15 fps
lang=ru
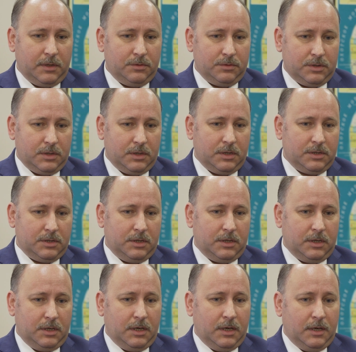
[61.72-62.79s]
полученной от
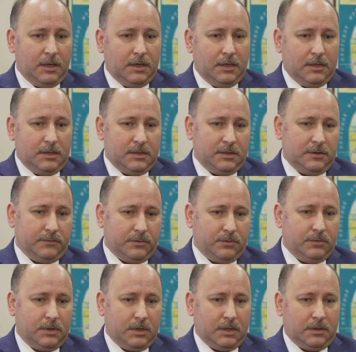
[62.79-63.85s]
жителей
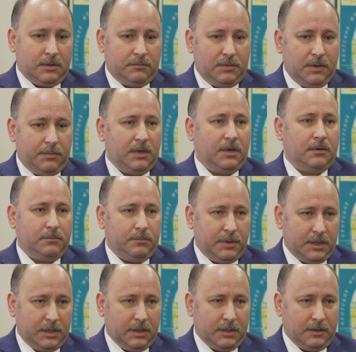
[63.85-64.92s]
Севкура, бебель
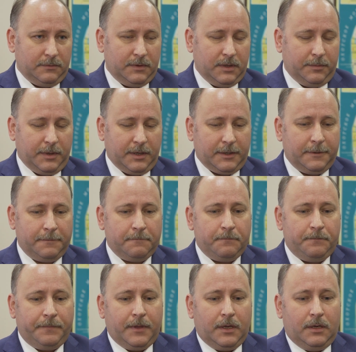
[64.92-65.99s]
падала в домах
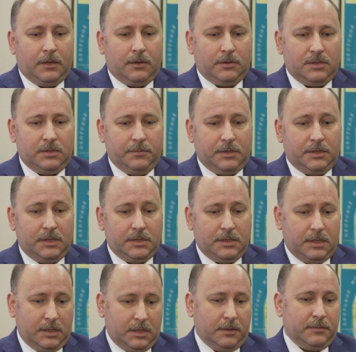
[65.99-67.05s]
от
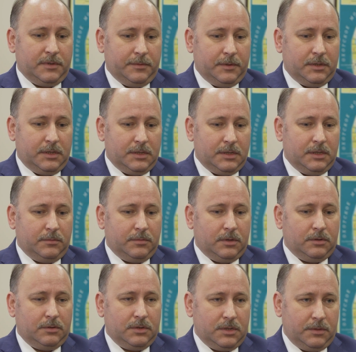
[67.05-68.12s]
землетрясений. Там землетрясение
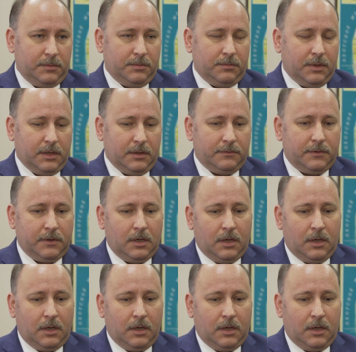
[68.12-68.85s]
было до 7 баллов.